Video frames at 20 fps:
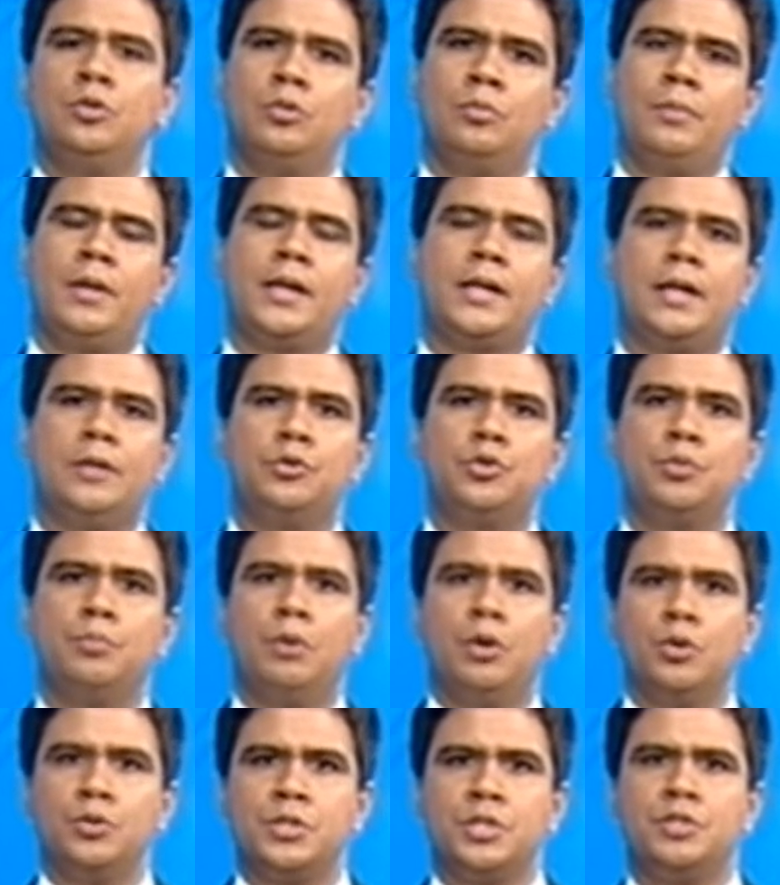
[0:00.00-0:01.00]
um mercado de
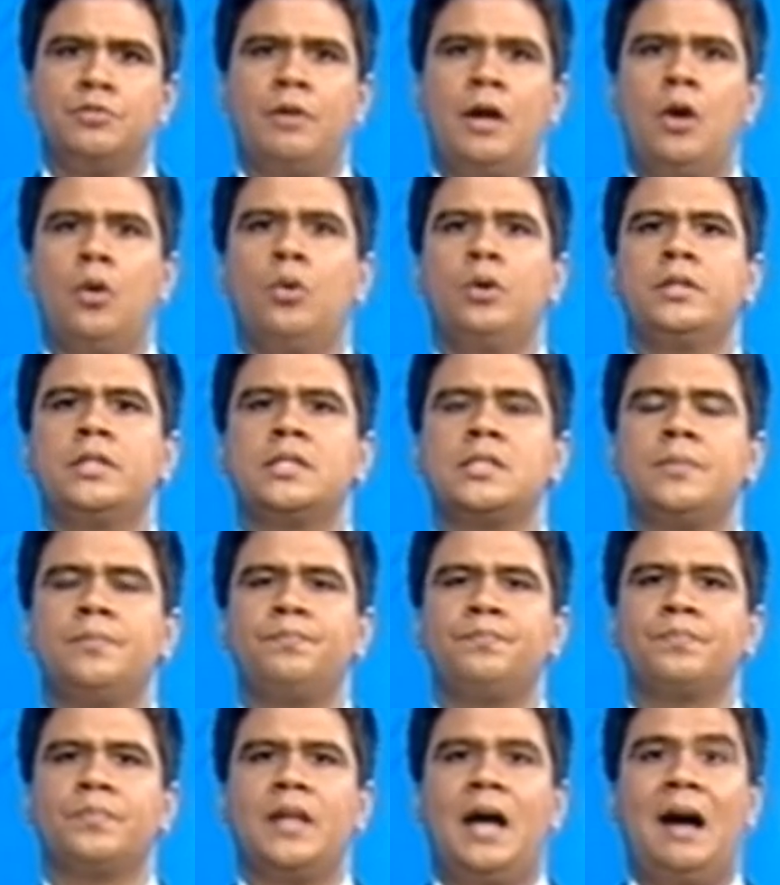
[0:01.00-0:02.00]
bolsa de valores,
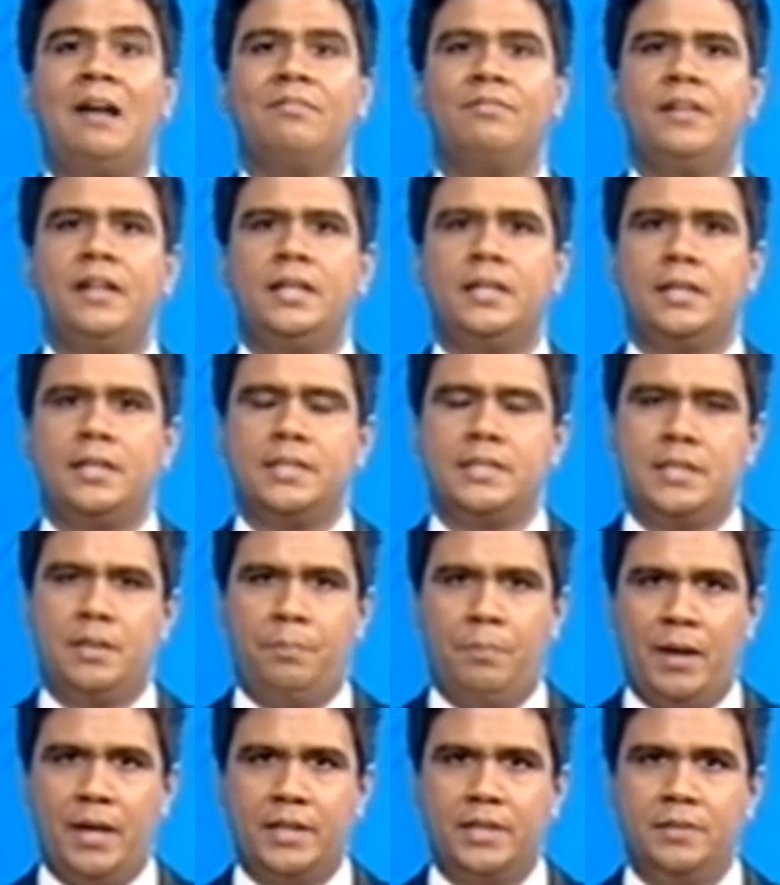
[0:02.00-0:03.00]
a venda desse
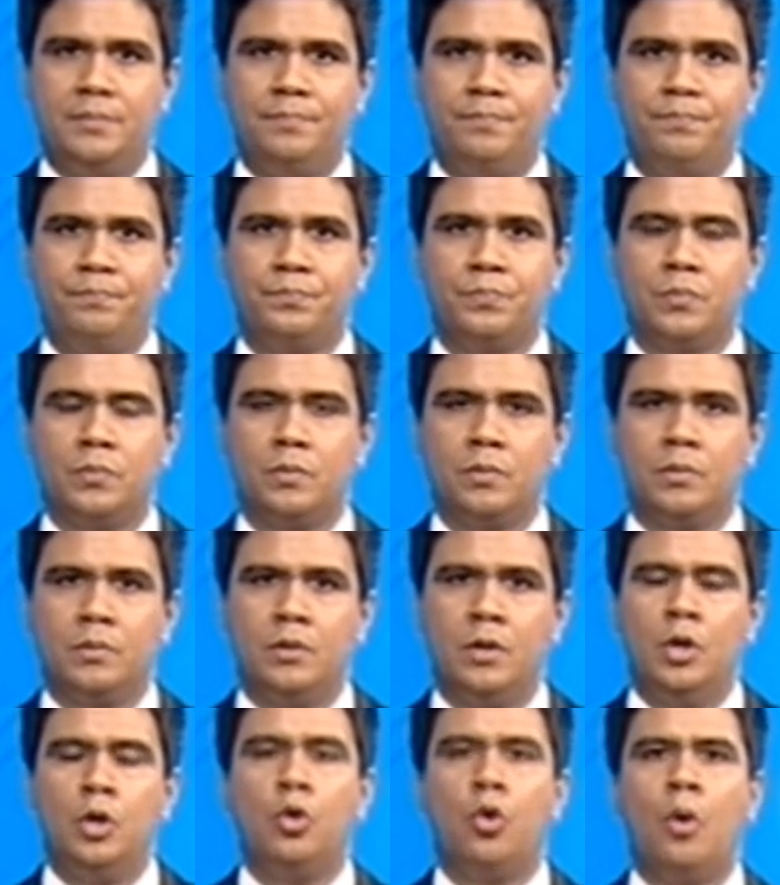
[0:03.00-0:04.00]
CEPAC.
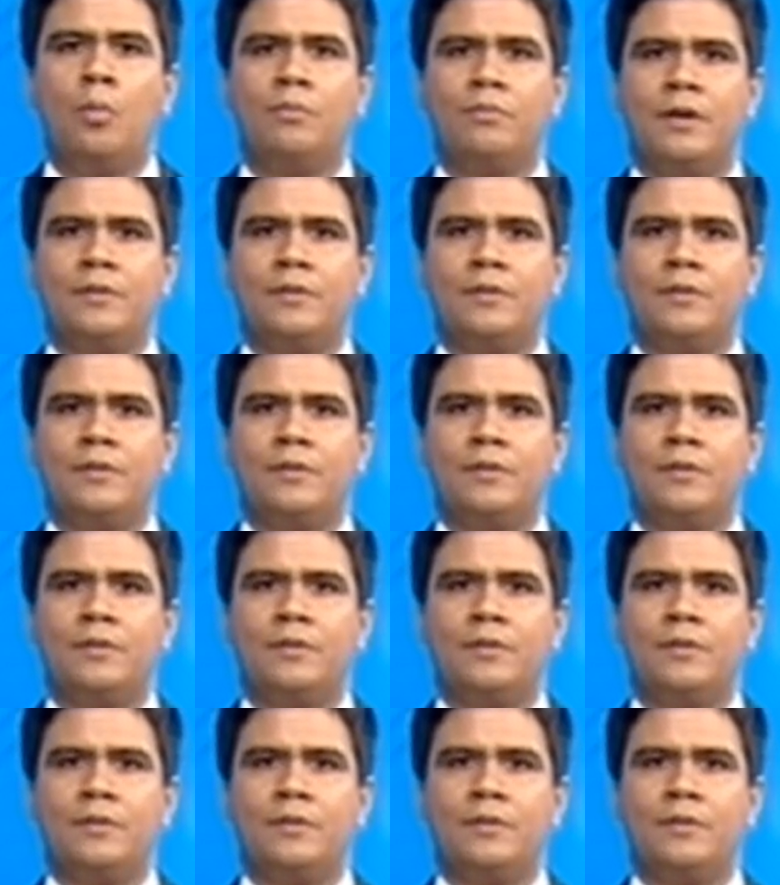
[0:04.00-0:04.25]
Como